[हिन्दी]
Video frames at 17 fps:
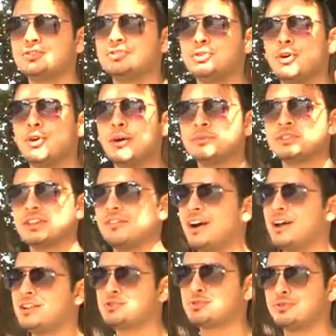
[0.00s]
जो हम
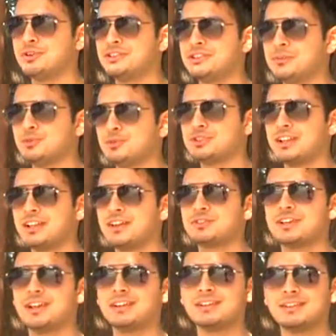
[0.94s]
सवाल स्टूडेंट से पूछ रहे
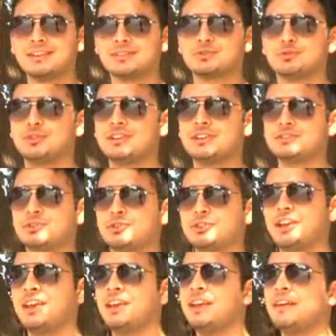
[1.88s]
थे ज़्यादातर स्टूडेंट्स जो
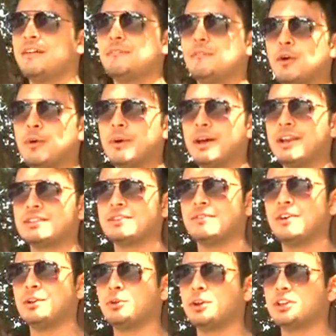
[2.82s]
थे वो हमारे
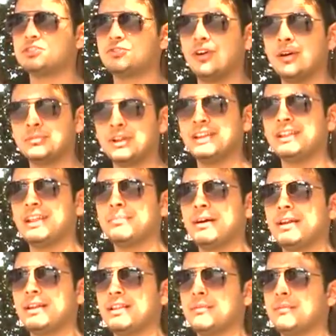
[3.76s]
सवालों के जवाब नहीं दे
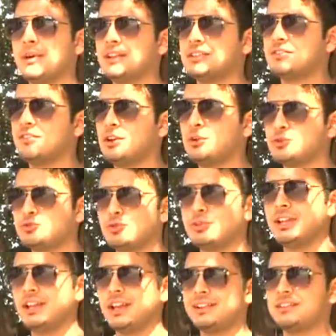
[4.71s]
पा रहे थे हमारे सवालों को
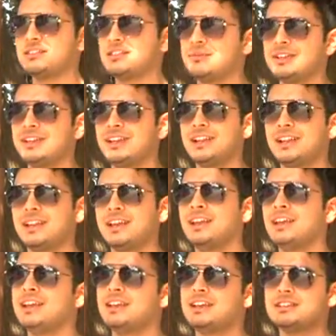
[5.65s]
सुन नहीं रहे थे समझ नहीं रहे थे
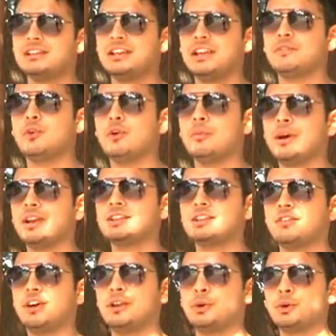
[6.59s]
इसलिए वो हमारे
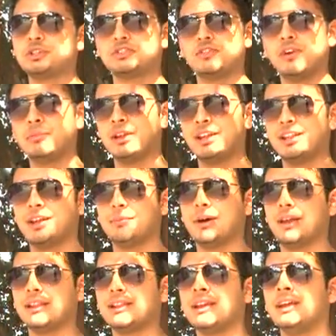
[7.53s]
सवालों के जवाब नहीं दे
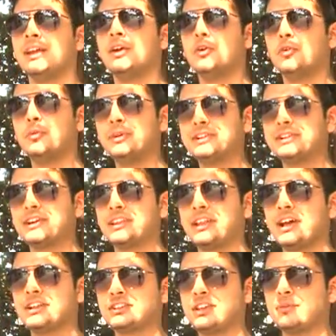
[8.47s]
पा रहे थे उम्मीद
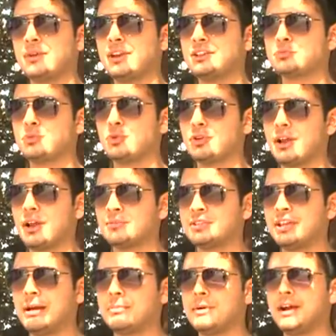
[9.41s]
करते हैं आज के हमारे इस प्रोग्राम
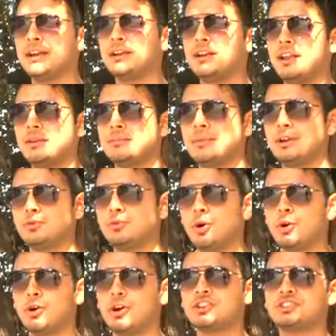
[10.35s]
से आपका एंटरटेनमेंट
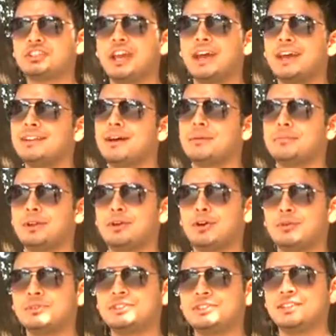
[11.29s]
हुआ होगा शायद आपने
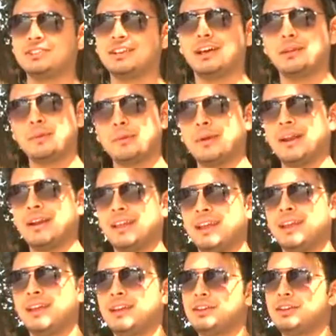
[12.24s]
कॉमन सेंस घर पर
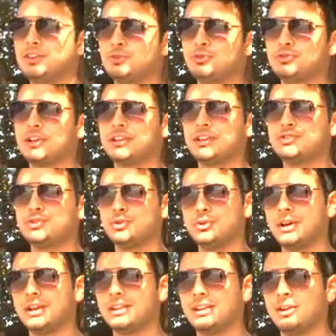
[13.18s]
बैठे यूज़ करनी
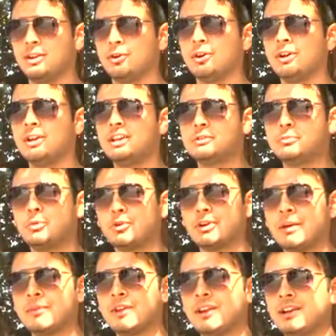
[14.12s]
शुरू कर दी हो इस
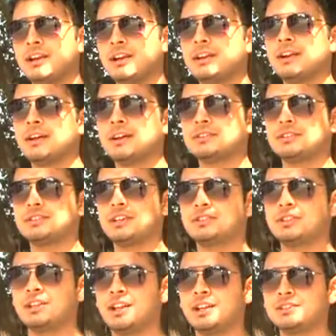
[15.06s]
प्रोग्राम के रिलेटेड अगर
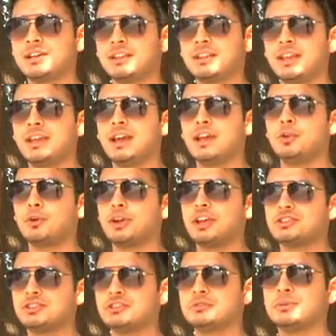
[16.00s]
सजेशन देना चाहते हैं या
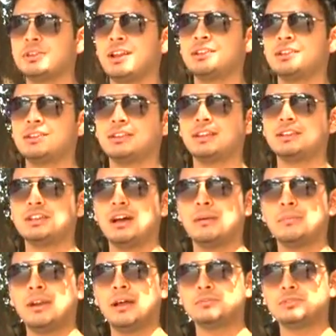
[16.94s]
लोकेशन बताना चाहते हैं
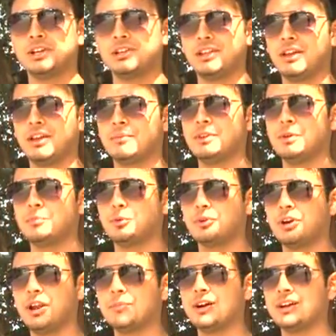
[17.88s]
जहाँ पर आप चाहते हैं हम ये
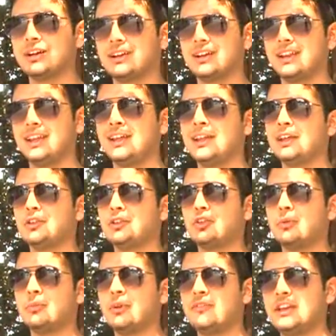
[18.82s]
प्रोग्राम अगर करें
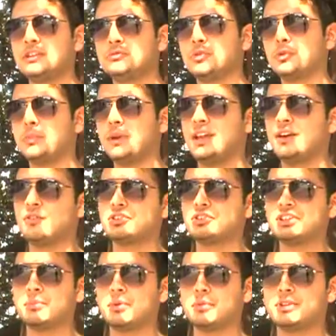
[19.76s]
तो हमें फेसबुक पे या
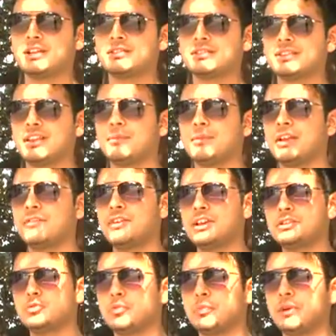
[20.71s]
व्हाट्सएप पे बता सकते हैं हमारा
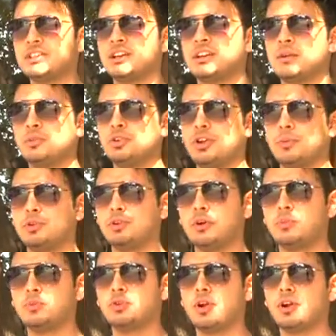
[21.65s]
फेसबुक पेज है डब्ल्यू डब्ल्यू
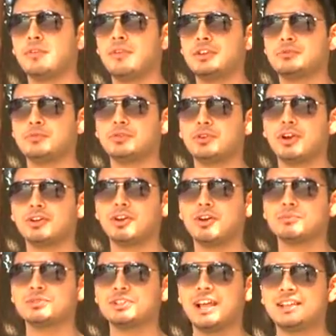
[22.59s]
डब्ल्यू डॉट फेसबुक डॉट
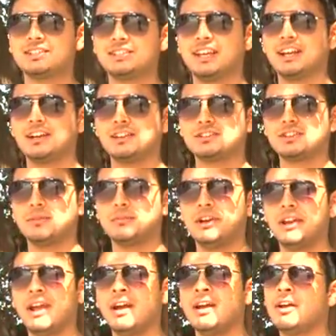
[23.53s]
कॉम स्लैश जेके डिजिटल
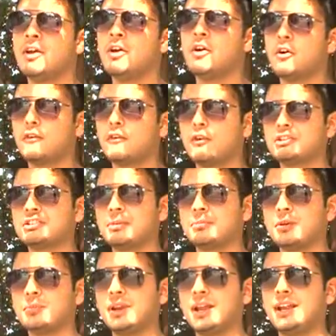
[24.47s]
मीडिया और व्हाट्सएप
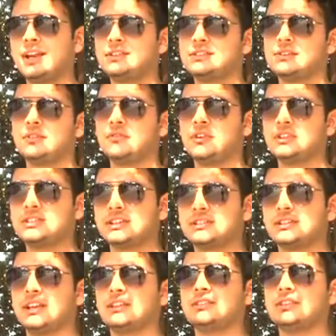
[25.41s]
नंबर है एट सेवन वन
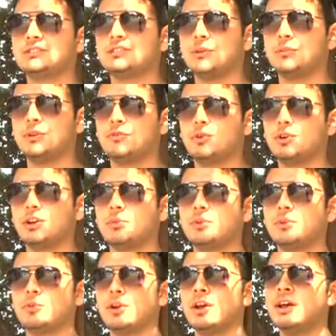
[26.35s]
सिक्स नाइन सिक्स डबल फोर
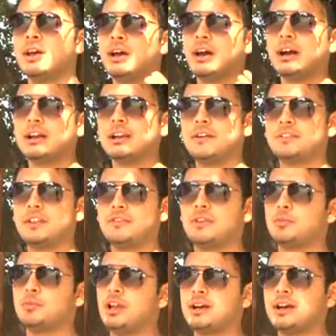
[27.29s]
डबल फोर अगले हफ्ते
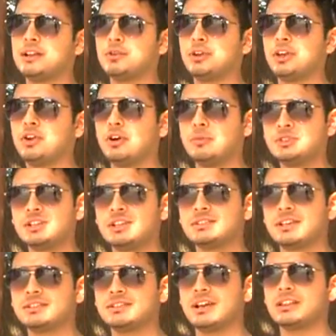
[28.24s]
फिर मुलाकात होगी कॉमन
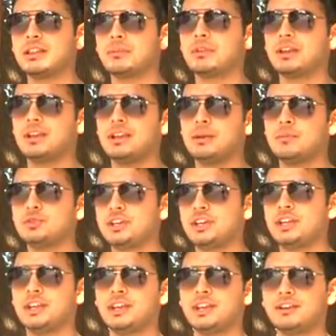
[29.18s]
सेंस के साथ तब तक के लिए
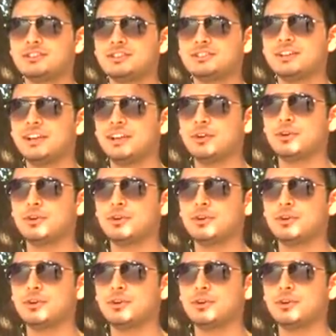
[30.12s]
मुझे यानी कि रजत सेठी